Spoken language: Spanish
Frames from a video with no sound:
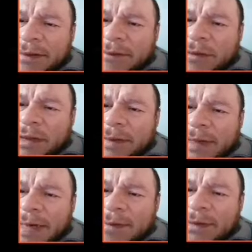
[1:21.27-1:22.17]

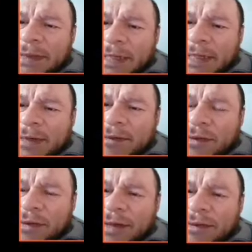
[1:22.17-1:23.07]
multiplicamos a cada
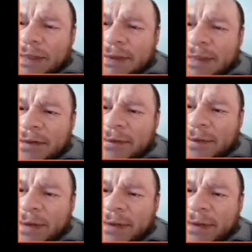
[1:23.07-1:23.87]
uno de ellos el seno.